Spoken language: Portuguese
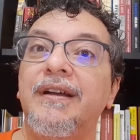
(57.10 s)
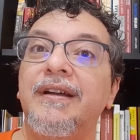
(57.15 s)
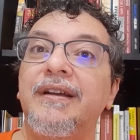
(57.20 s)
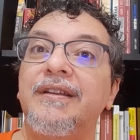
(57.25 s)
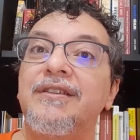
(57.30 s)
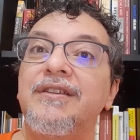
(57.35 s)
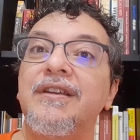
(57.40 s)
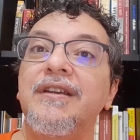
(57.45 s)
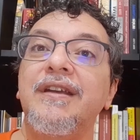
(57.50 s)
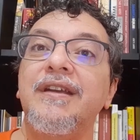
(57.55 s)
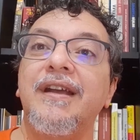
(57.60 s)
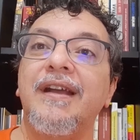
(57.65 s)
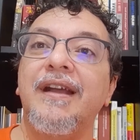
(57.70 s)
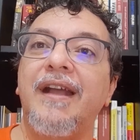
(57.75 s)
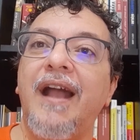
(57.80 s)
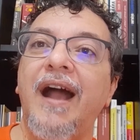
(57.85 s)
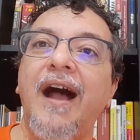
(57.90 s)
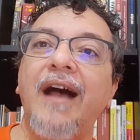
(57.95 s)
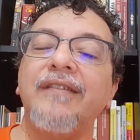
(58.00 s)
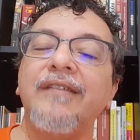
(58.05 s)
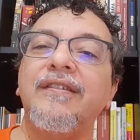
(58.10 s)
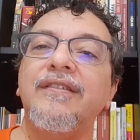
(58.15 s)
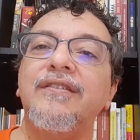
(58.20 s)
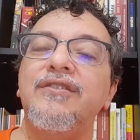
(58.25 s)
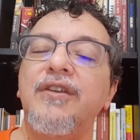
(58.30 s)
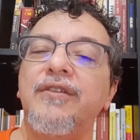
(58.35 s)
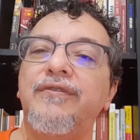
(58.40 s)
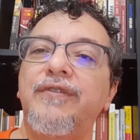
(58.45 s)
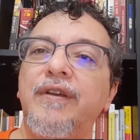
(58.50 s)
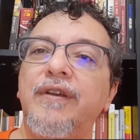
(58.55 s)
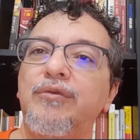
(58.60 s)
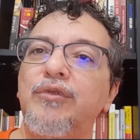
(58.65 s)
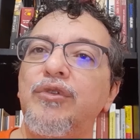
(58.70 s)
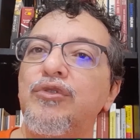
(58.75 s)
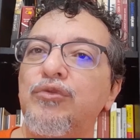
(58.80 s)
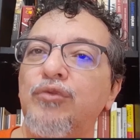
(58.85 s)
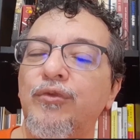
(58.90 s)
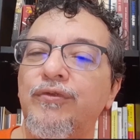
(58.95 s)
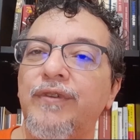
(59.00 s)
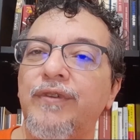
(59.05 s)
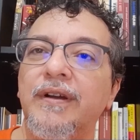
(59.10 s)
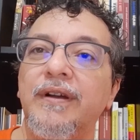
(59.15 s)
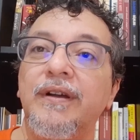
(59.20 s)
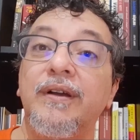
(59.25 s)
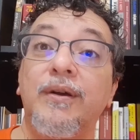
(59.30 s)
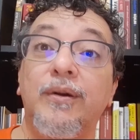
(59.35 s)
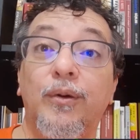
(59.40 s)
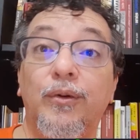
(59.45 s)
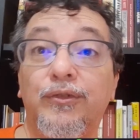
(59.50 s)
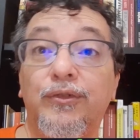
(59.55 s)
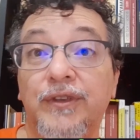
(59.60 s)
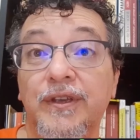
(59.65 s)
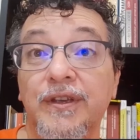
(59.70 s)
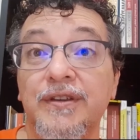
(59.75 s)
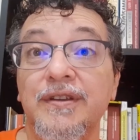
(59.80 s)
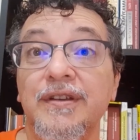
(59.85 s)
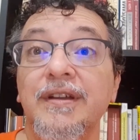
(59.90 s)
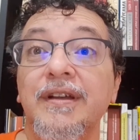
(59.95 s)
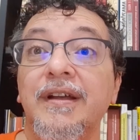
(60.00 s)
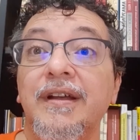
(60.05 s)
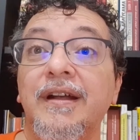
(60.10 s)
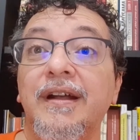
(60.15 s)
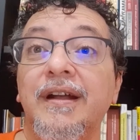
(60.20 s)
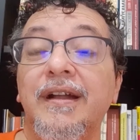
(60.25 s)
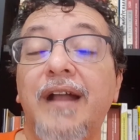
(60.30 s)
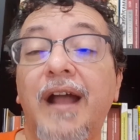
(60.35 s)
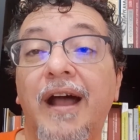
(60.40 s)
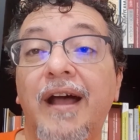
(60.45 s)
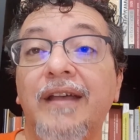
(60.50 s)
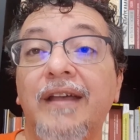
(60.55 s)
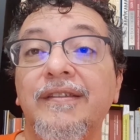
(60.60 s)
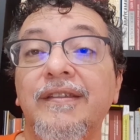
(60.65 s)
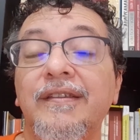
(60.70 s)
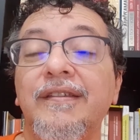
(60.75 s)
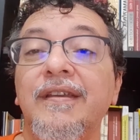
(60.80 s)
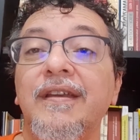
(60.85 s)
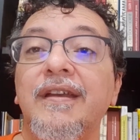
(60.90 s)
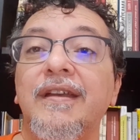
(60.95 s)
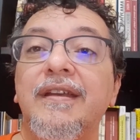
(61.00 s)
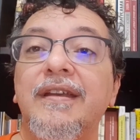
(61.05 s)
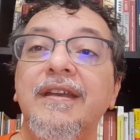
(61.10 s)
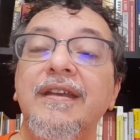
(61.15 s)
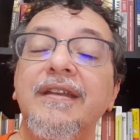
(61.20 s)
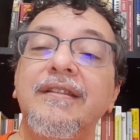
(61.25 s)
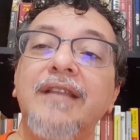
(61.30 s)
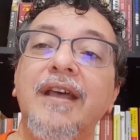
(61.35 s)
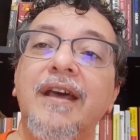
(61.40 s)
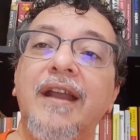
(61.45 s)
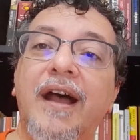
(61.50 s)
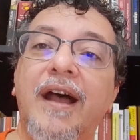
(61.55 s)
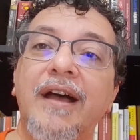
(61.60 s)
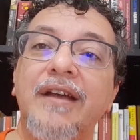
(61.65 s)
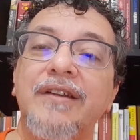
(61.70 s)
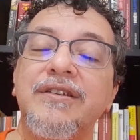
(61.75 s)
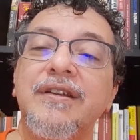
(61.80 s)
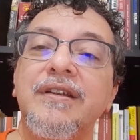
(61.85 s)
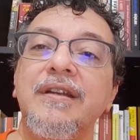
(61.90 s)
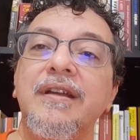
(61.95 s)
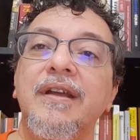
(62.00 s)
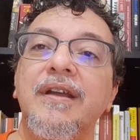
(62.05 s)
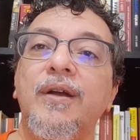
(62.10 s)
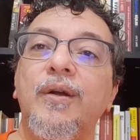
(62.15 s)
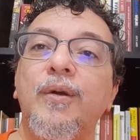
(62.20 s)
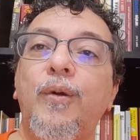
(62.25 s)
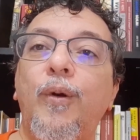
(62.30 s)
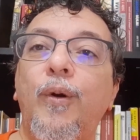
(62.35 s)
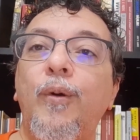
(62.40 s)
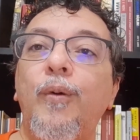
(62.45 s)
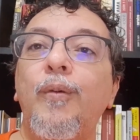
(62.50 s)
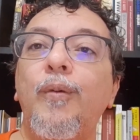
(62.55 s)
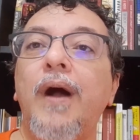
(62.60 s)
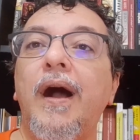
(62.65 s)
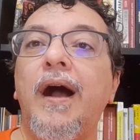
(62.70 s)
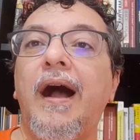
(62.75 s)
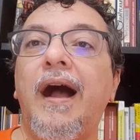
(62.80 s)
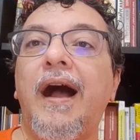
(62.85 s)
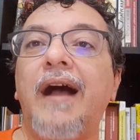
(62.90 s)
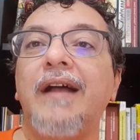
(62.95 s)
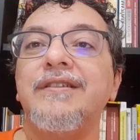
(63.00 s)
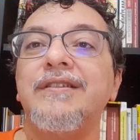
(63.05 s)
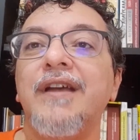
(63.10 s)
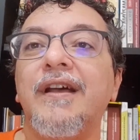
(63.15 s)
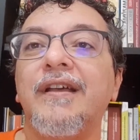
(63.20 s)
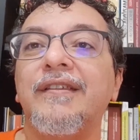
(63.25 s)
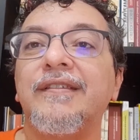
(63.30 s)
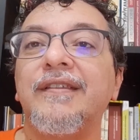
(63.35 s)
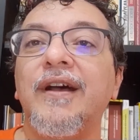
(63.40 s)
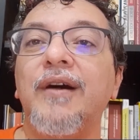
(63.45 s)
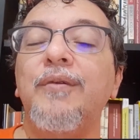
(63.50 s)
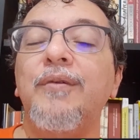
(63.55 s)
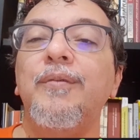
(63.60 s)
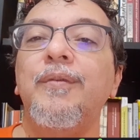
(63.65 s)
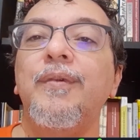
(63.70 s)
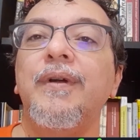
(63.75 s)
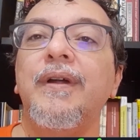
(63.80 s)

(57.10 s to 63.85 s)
de gases de efeito estufa, ou seja, gases que interagem com a radiação